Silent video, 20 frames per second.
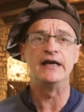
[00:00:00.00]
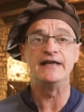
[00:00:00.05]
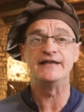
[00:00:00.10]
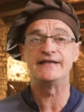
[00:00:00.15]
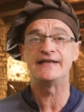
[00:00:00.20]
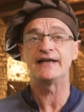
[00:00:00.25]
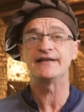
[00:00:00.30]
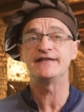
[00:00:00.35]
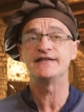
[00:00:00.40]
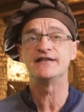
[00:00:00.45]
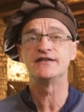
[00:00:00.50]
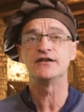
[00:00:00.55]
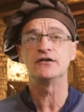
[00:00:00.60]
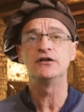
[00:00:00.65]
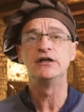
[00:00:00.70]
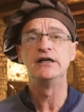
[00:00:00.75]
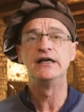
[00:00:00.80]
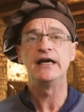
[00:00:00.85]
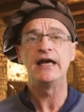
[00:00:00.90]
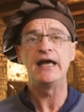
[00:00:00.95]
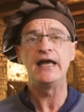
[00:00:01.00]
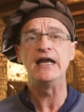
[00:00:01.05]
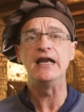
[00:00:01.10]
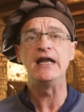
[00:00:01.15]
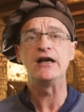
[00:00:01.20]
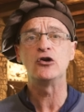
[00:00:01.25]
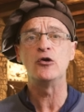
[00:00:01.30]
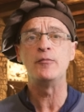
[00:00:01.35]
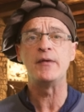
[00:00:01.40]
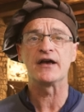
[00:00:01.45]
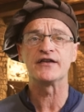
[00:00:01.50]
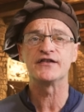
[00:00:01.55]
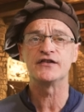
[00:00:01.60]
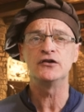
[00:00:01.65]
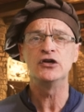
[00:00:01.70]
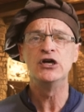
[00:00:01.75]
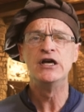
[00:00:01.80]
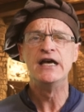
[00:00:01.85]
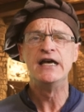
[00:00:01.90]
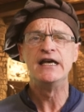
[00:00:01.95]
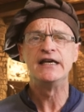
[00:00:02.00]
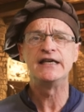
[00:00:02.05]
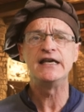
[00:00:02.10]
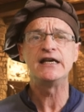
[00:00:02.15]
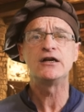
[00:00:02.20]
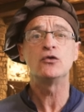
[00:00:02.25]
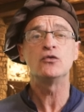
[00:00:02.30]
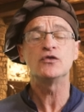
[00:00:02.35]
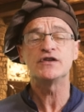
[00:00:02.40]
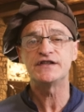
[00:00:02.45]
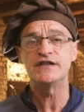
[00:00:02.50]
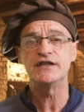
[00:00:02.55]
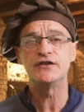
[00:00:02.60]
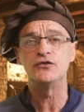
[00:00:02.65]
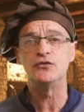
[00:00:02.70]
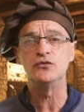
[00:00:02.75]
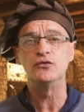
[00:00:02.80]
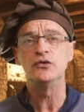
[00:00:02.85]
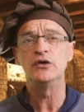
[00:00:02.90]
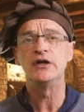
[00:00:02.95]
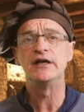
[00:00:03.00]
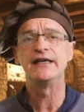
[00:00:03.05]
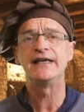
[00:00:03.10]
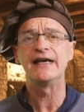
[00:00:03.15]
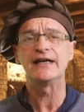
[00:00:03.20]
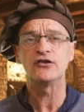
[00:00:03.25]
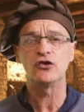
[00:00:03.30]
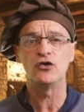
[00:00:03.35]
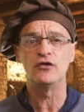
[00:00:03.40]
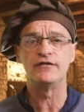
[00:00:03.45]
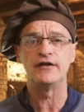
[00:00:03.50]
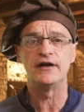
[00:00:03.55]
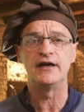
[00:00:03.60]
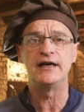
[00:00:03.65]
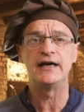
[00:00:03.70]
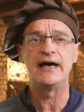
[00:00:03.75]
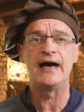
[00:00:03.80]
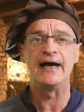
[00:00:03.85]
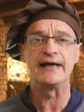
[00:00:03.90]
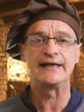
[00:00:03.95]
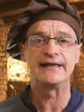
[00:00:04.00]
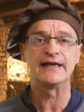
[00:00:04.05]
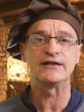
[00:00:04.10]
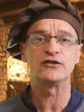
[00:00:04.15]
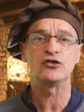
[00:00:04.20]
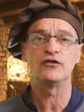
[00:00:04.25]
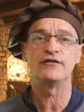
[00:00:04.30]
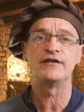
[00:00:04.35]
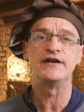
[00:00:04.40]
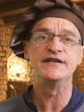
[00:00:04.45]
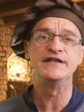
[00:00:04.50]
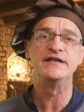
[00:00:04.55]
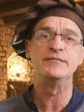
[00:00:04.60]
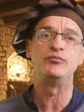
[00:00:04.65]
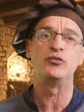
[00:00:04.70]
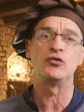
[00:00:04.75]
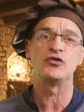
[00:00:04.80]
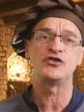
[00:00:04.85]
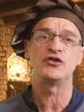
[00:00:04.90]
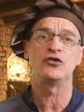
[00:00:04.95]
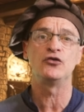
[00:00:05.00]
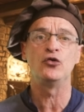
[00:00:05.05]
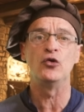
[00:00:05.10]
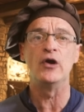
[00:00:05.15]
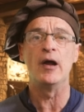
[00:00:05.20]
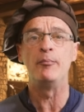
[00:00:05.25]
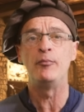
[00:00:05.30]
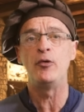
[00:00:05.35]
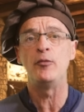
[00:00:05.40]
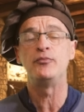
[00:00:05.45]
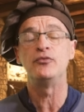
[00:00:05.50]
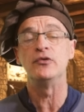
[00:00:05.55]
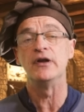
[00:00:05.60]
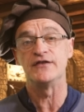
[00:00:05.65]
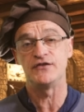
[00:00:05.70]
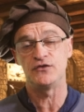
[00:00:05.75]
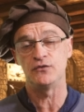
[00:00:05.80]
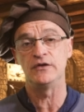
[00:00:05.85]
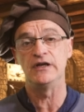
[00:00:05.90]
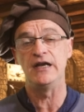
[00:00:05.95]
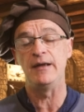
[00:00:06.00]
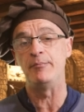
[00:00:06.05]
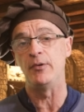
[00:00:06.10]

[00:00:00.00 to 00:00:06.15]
les artisans et les commerçants qui constituent 80 à 90% de la population de